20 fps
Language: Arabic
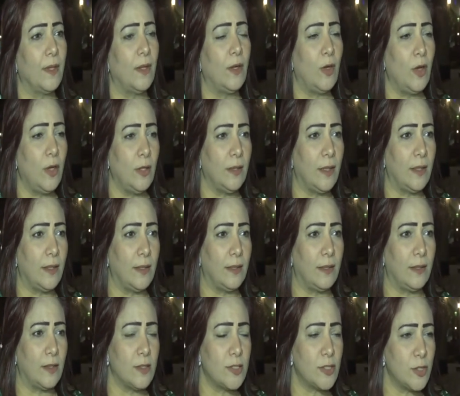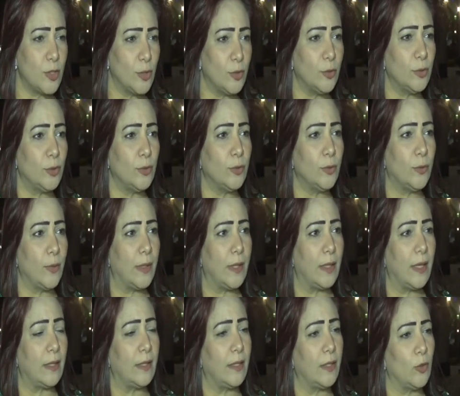رحنا اسيوط
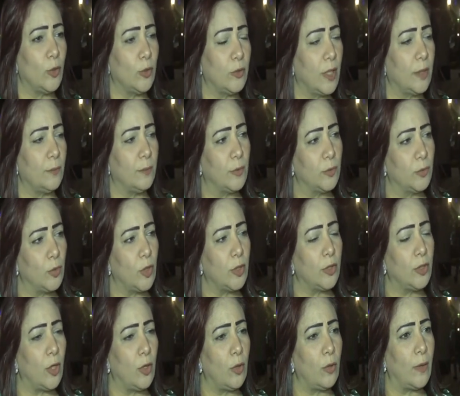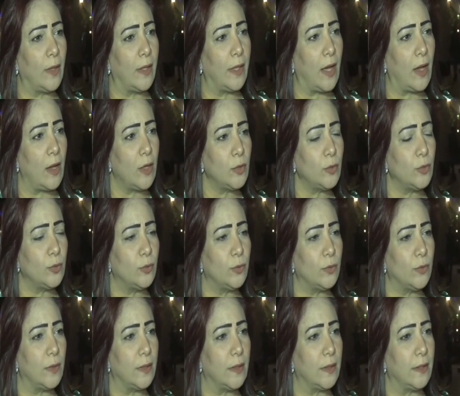واكدوا لنا الموضوع ان هو
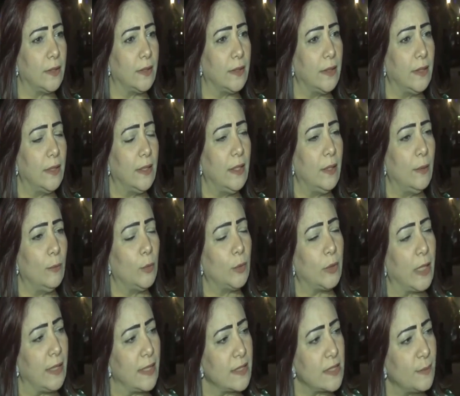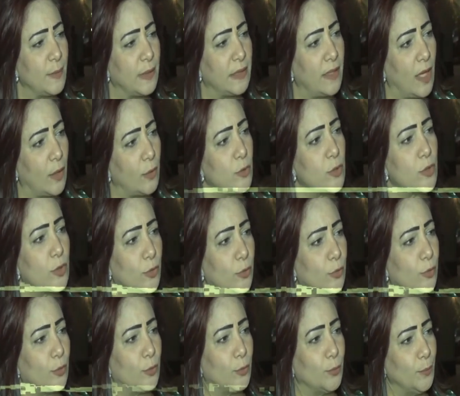اعاقته آه، متلازمه داون
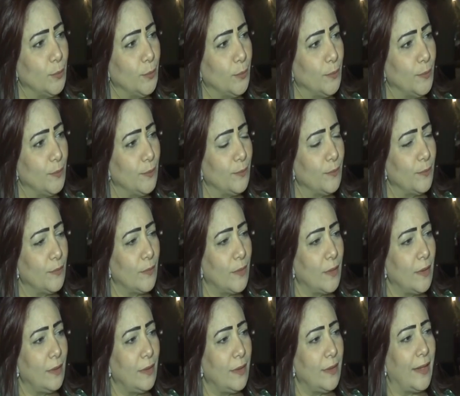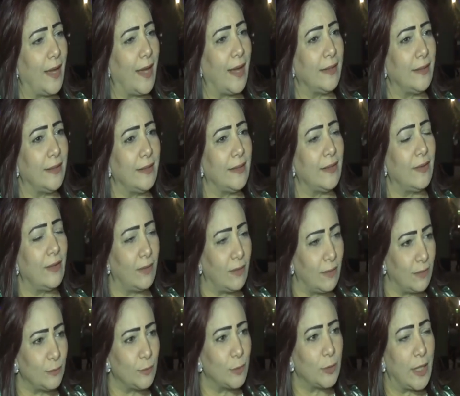سندروم يعني
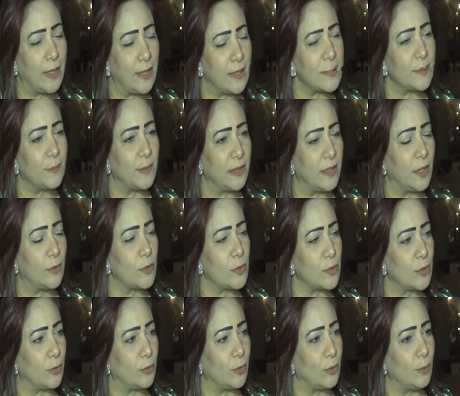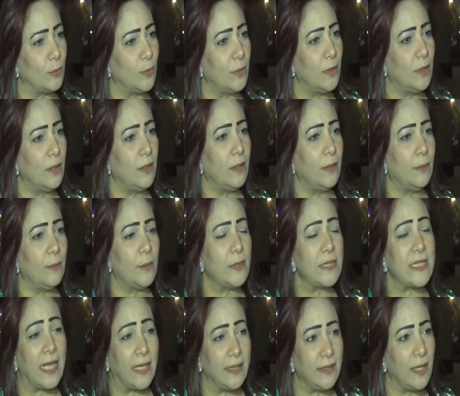اه متلازمه داون سندروم من
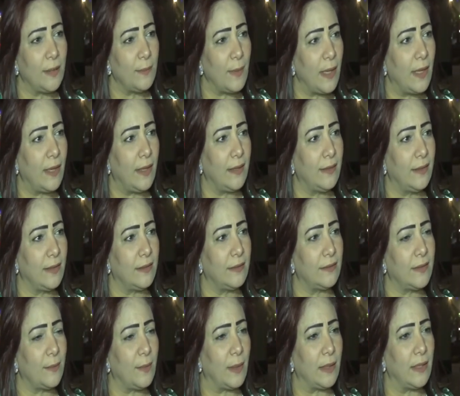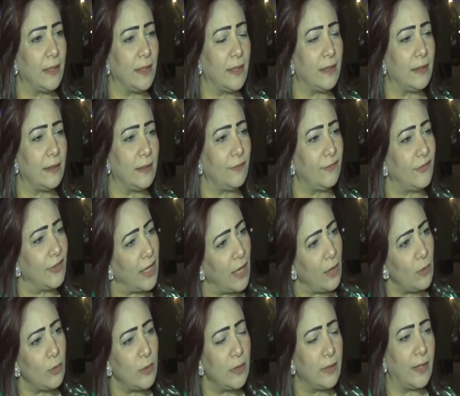ساعتها بقى احنا طبعا هي في
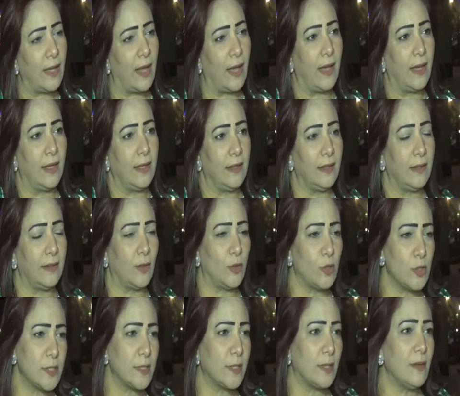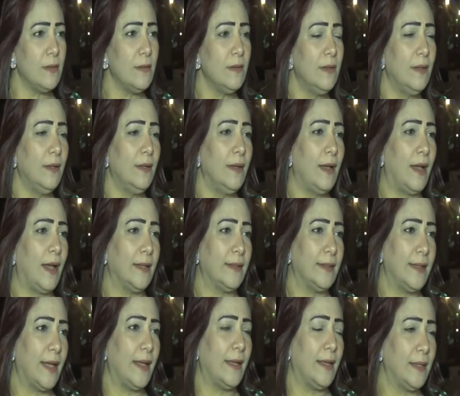الاول كاي اسره
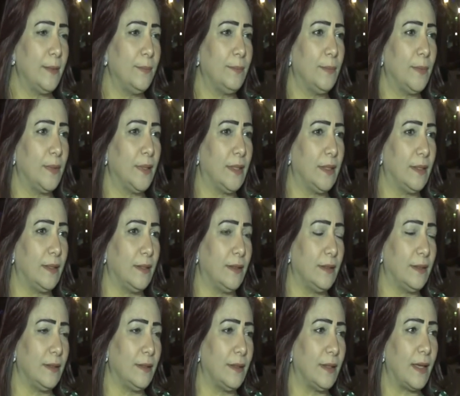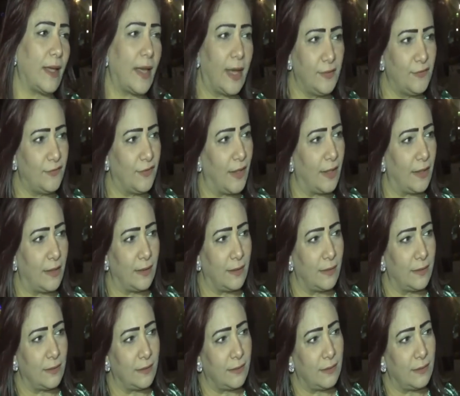عندها ابن خايفه